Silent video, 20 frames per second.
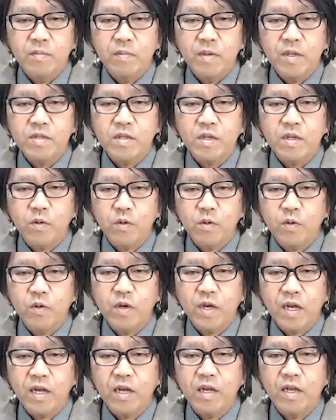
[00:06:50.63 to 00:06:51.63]
まずはここ
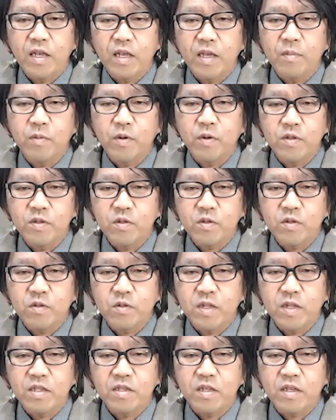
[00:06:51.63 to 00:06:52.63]
が、えポイントと
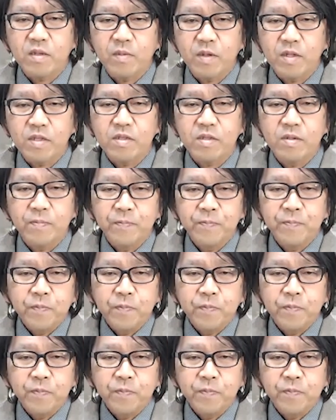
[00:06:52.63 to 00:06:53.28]
なってきます。